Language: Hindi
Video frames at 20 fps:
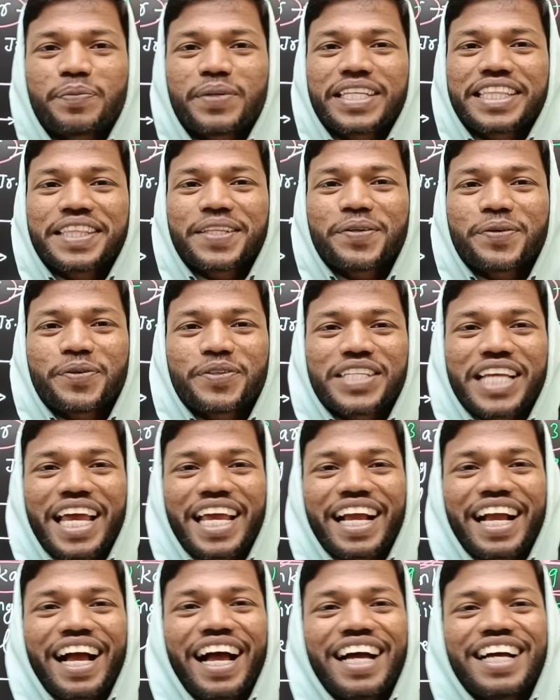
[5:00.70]
कि मृत्यु हो
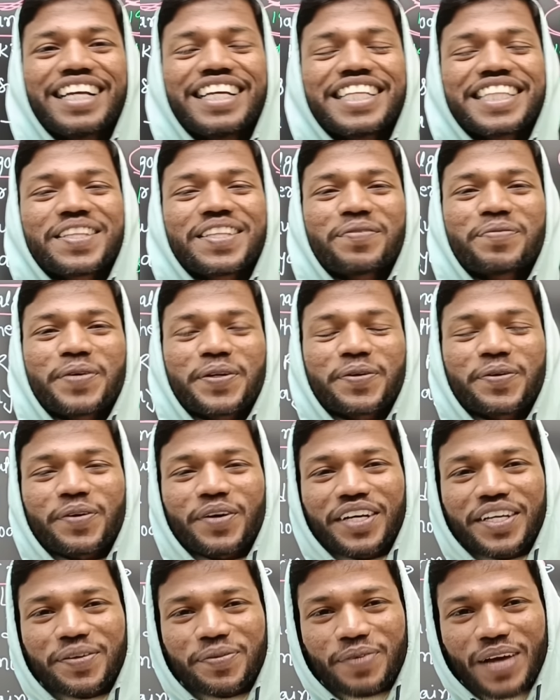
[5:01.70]
जाएगा तो
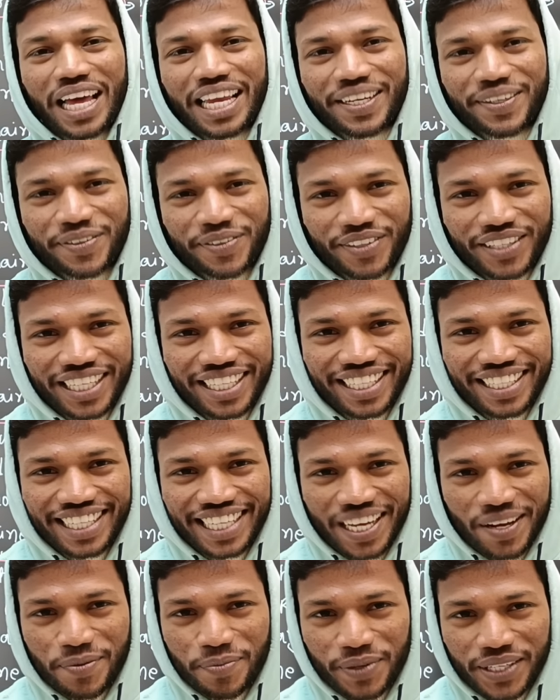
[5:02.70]
मनोहर माल गोनकर
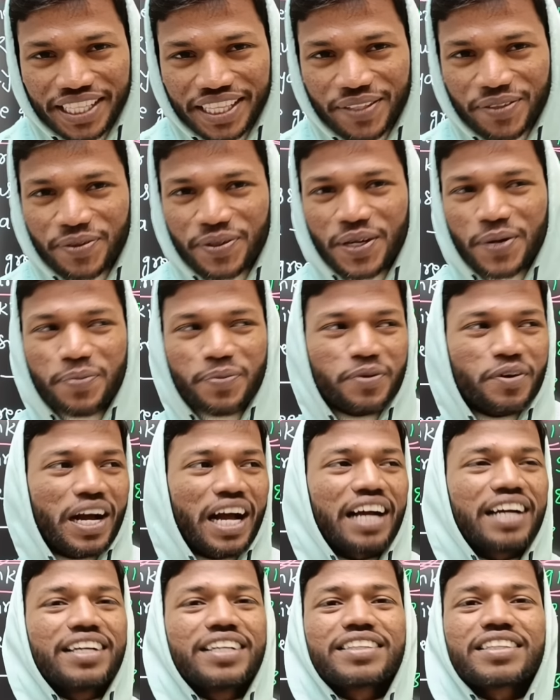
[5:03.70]
का मृत्यु कब
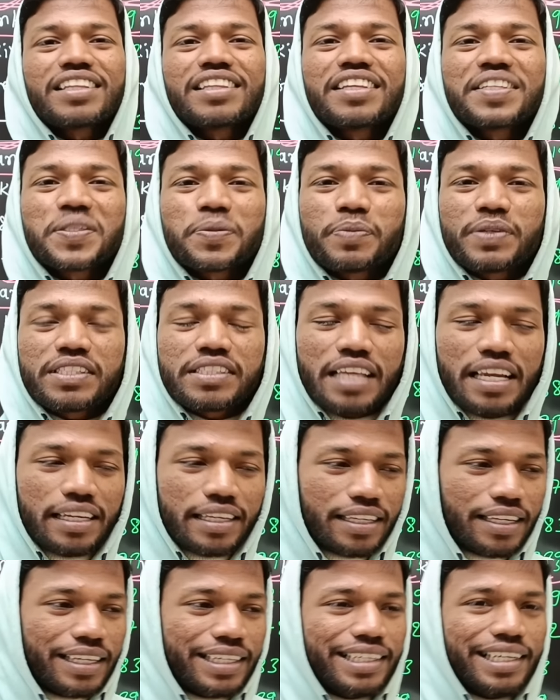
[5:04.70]
हुआ तो दस बीस साल
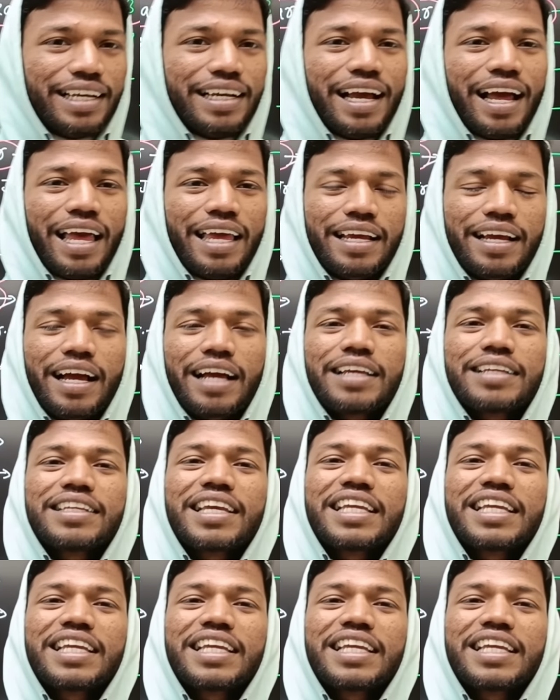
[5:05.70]
के लड़का खाएगा